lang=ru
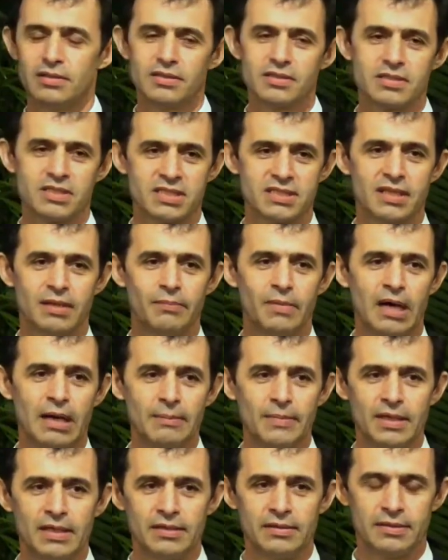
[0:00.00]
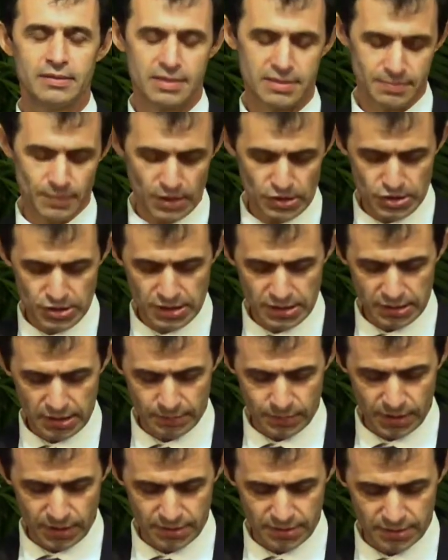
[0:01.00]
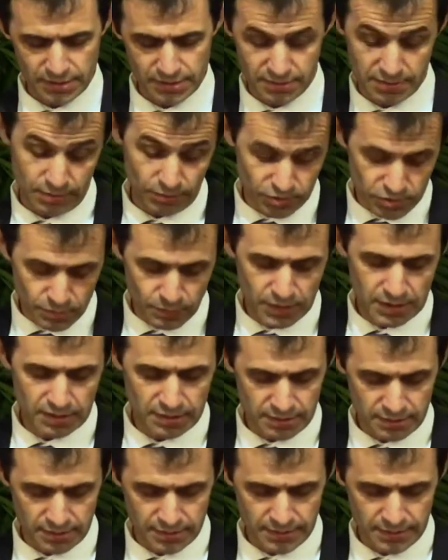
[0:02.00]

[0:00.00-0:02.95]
с домами, с машинами, с людьми.